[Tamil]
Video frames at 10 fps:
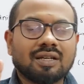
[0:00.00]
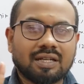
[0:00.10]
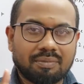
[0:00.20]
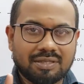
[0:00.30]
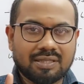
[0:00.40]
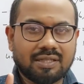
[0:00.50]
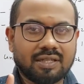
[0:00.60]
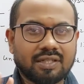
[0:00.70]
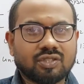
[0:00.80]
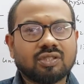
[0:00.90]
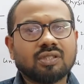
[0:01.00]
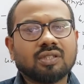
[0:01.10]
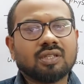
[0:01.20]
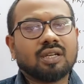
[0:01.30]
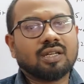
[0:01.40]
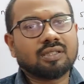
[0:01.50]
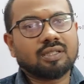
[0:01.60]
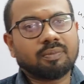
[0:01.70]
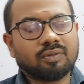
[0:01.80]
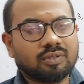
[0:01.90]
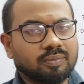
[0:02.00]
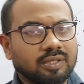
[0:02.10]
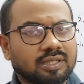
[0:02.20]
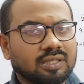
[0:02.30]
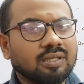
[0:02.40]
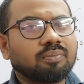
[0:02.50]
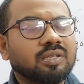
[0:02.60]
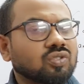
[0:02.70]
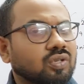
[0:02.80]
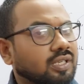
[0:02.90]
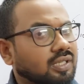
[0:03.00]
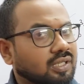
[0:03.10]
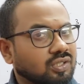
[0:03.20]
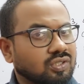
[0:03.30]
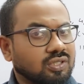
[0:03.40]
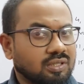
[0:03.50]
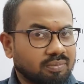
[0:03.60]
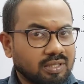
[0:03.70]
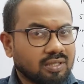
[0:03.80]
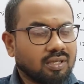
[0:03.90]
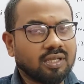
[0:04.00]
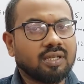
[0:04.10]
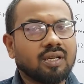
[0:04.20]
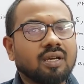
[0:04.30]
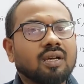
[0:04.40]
கிளமன்சன் ரிடக்ஷன் அதுக்கப்புறம் வந்து பார்த்திங்கன்னா பென்சாயின் கண்டென்சேஷன் பென்சால்டிட்